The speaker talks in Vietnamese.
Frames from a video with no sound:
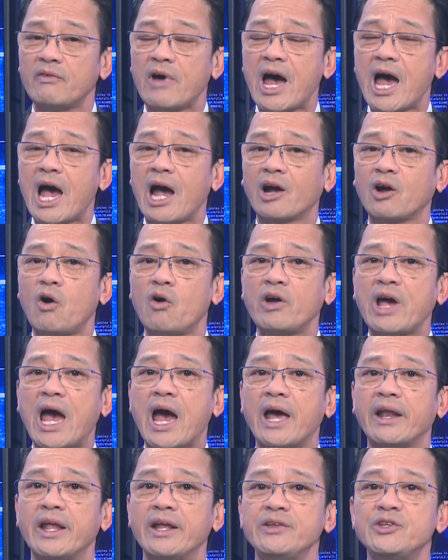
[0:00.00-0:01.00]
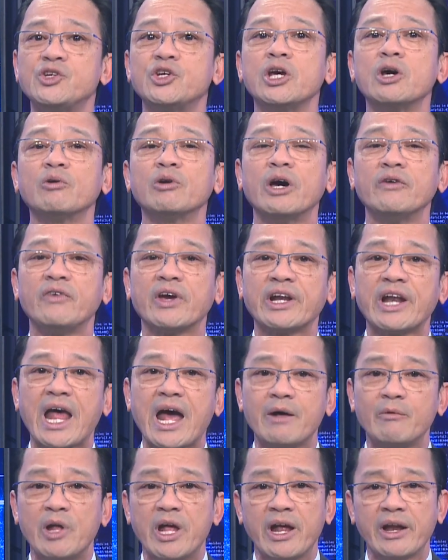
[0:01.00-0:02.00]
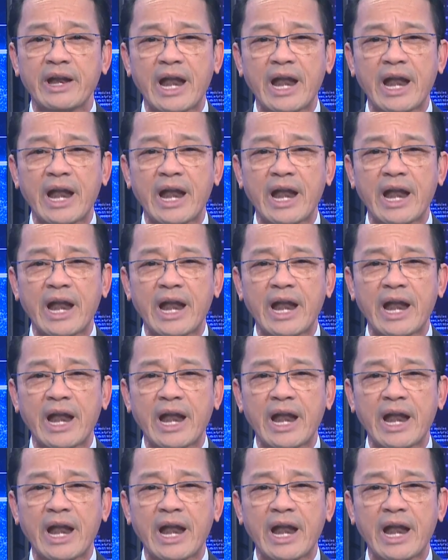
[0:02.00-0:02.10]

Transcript: và có cả đến triệu người Việt Nam